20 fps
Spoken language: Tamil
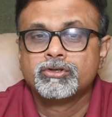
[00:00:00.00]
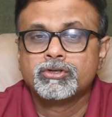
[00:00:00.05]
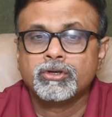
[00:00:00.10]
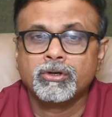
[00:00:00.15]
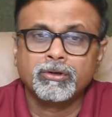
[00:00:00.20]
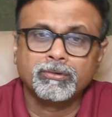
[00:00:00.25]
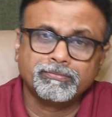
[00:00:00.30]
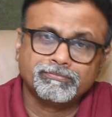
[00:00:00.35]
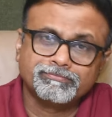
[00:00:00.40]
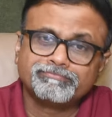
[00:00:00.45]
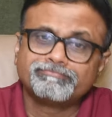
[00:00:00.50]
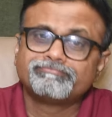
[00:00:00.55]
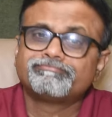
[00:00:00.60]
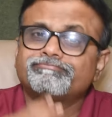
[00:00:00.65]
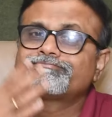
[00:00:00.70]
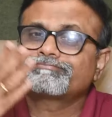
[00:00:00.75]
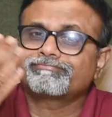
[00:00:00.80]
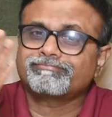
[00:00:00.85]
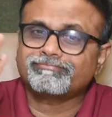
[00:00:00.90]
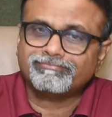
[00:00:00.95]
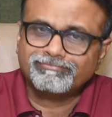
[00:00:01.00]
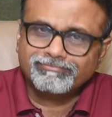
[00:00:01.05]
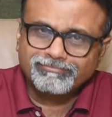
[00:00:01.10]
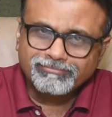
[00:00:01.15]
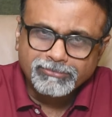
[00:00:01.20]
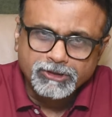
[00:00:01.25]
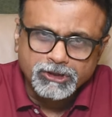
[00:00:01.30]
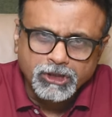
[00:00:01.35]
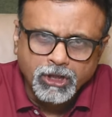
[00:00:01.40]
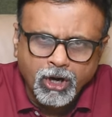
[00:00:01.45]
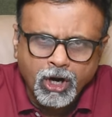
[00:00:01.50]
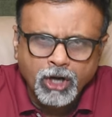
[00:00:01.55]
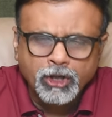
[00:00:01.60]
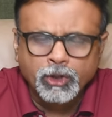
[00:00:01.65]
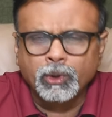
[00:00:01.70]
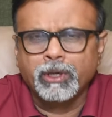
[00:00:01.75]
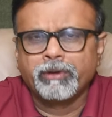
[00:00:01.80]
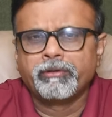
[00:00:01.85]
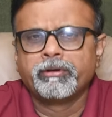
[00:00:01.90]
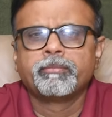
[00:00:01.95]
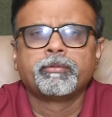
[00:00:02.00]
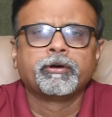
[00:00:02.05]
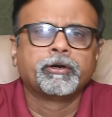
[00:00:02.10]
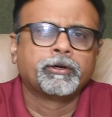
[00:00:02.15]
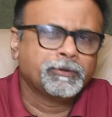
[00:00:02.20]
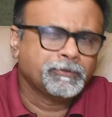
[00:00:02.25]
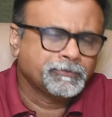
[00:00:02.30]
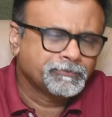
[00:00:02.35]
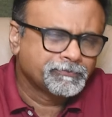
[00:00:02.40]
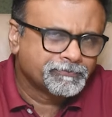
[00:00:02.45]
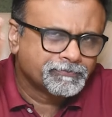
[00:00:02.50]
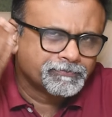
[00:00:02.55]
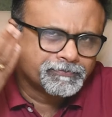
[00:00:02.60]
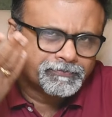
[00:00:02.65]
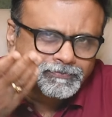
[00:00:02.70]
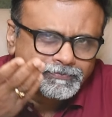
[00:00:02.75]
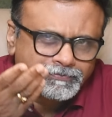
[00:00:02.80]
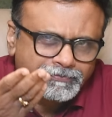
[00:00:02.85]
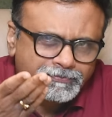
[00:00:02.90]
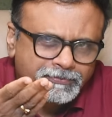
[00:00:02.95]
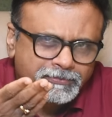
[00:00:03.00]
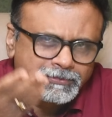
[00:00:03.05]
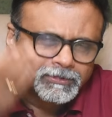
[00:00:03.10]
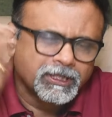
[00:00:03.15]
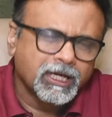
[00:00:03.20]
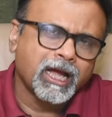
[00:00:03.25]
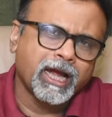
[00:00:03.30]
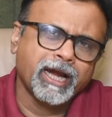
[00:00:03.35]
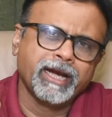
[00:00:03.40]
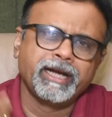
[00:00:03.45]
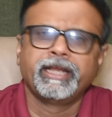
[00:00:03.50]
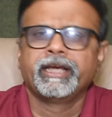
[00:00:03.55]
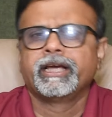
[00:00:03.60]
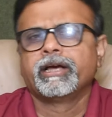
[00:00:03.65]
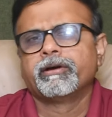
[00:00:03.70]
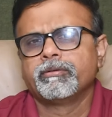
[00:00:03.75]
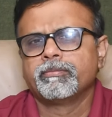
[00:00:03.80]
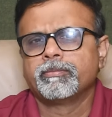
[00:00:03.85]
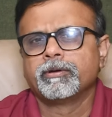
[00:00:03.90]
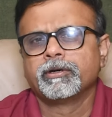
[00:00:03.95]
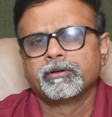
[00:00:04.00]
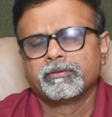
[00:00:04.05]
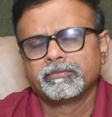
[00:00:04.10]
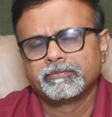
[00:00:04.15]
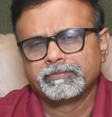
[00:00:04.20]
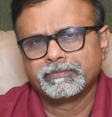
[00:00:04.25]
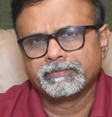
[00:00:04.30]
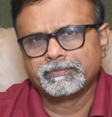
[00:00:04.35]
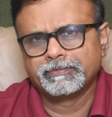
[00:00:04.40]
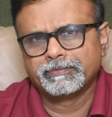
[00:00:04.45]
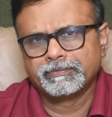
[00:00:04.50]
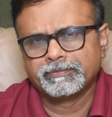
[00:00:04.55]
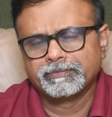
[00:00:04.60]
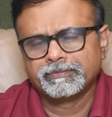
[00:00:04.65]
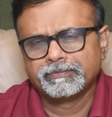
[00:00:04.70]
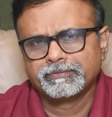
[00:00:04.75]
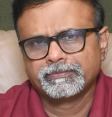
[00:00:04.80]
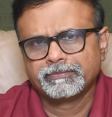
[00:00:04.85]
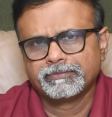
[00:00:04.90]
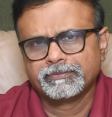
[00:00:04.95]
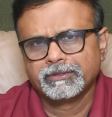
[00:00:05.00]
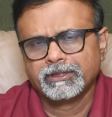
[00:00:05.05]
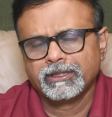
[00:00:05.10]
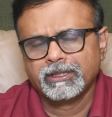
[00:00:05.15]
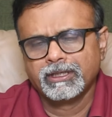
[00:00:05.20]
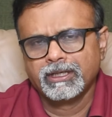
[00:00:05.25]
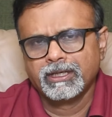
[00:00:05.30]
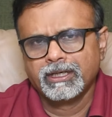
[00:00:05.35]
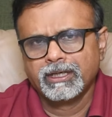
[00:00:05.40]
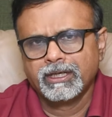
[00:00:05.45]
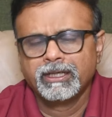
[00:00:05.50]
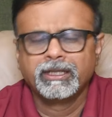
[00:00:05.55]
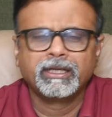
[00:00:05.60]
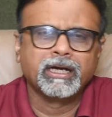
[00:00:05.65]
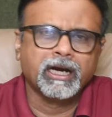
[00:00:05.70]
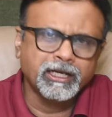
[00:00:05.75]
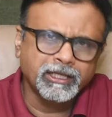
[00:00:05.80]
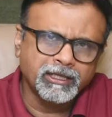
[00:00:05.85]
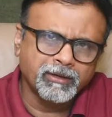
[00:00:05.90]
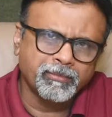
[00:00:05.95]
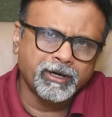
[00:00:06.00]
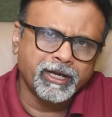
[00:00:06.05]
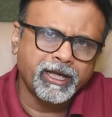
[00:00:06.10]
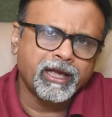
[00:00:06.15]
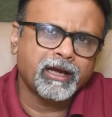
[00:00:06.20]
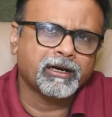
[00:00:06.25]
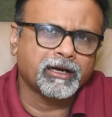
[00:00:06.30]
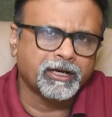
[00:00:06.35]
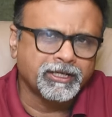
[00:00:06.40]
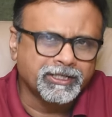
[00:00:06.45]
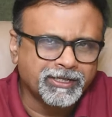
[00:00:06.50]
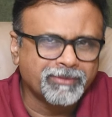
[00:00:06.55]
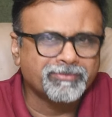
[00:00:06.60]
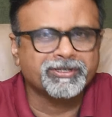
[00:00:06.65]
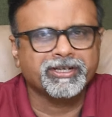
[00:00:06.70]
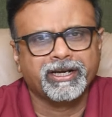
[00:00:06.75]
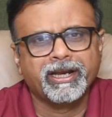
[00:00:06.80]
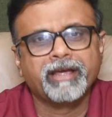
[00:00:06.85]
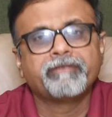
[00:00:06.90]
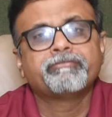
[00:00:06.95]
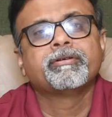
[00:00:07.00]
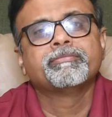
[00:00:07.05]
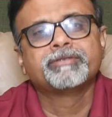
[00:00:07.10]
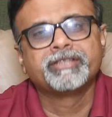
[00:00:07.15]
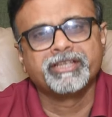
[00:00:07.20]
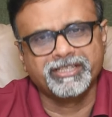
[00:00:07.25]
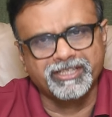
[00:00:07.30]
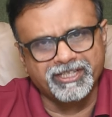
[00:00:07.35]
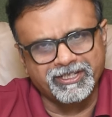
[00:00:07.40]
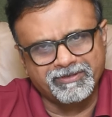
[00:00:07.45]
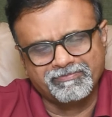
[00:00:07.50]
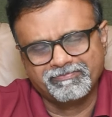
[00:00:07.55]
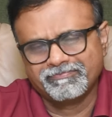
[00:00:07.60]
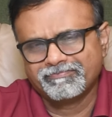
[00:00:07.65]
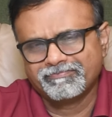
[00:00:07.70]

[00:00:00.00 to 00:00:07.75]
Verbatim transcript: ஸோ ஆட்டோ கவர் பண்ணோம் ஐடி கவர் பண்ணோம் இதுக்கு அடுத்தபடியாக கன்சம்ஷன் எஃப்எம்சிஜி